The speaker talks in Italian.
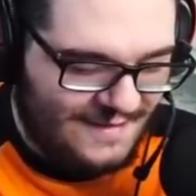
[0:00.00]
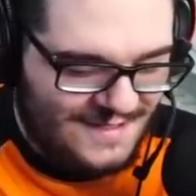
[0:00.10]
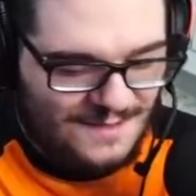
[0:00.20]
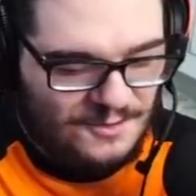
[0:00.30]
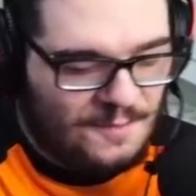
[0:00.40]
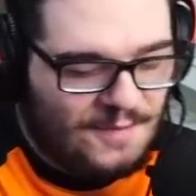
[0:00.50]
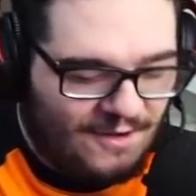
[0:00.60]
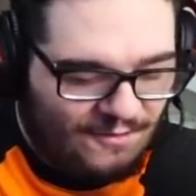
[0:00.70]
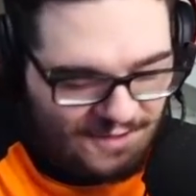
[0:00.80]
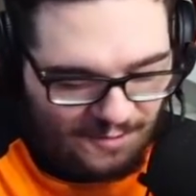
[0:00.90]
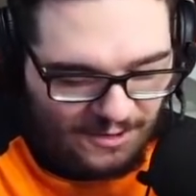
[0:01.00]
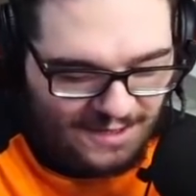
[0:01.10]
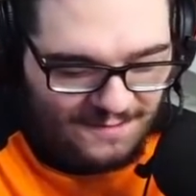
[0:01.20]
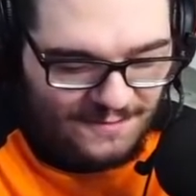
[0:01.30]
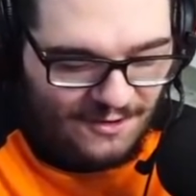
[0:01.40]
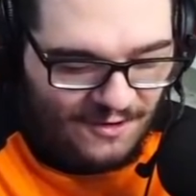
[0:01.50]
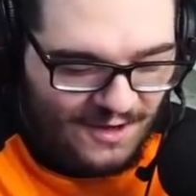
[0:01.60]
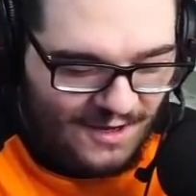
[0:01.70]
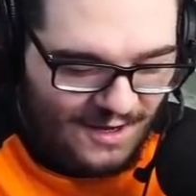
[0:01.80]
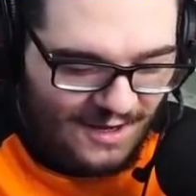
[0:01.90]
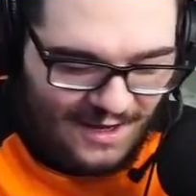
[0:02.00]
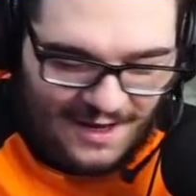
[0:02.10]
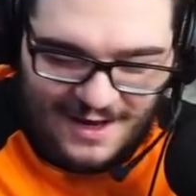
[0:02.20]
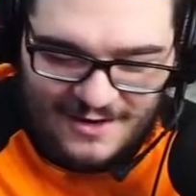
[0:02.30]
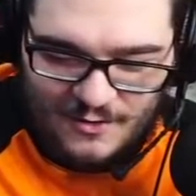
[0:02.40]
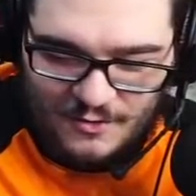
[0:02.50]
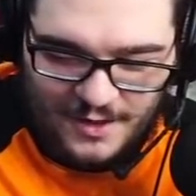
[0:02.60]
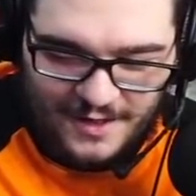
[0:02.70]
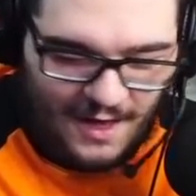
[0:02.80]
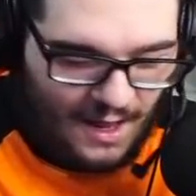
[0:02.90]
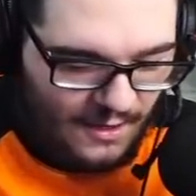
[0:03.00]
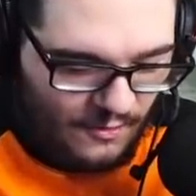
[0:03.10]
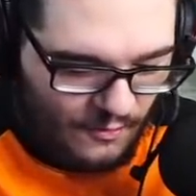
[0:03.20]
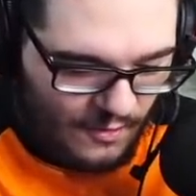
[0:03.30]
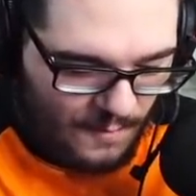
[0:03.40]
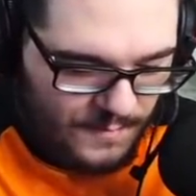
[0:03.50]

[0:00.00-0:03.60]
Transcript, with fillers: Iniziamo ad aprirlo, vediamo un attimino. Eccolo lì. Allora,